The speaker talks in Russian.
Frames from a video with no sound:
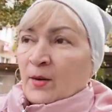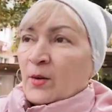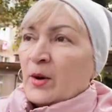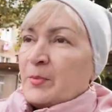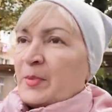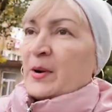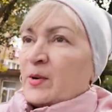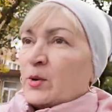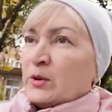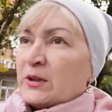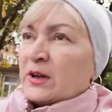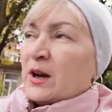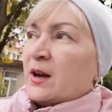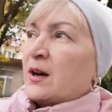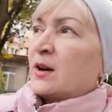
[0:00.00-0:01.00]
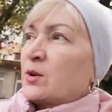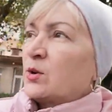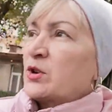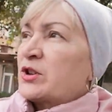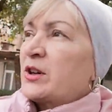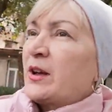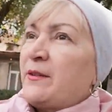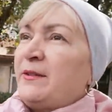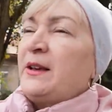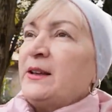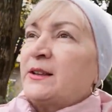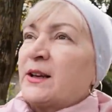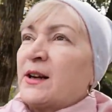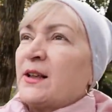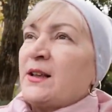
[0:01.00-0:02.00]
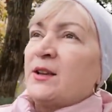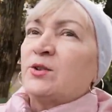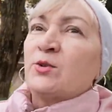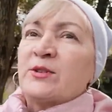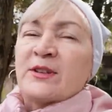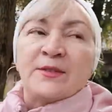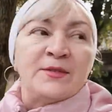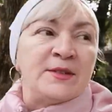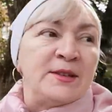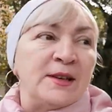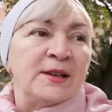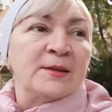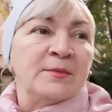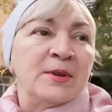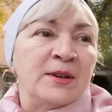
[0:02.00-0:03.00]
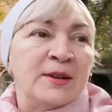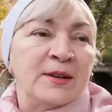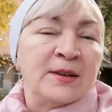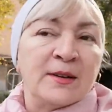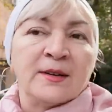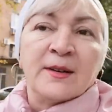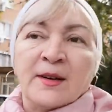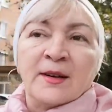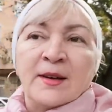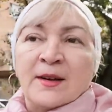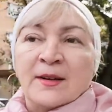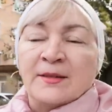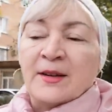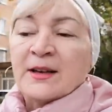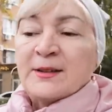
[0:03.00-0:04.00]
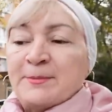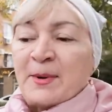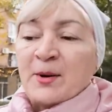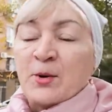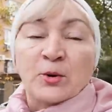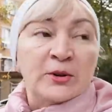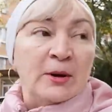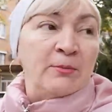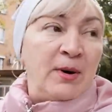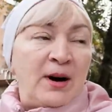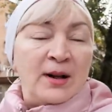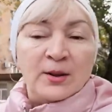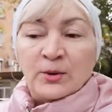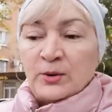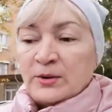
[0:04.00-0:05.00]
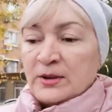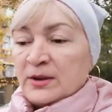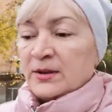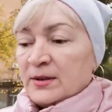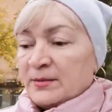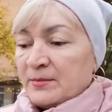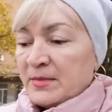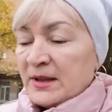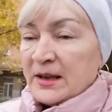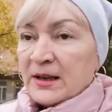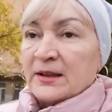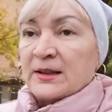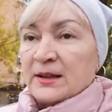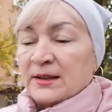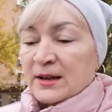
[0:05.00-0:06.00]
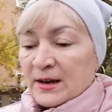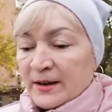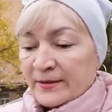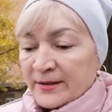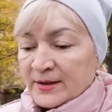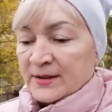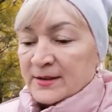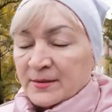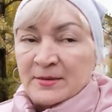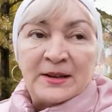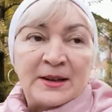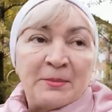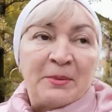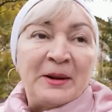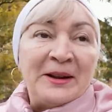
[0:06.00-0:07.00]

Ой, погодка хорошая, ветра нету совсем. Нас погода балует. Мне это нравится, мне это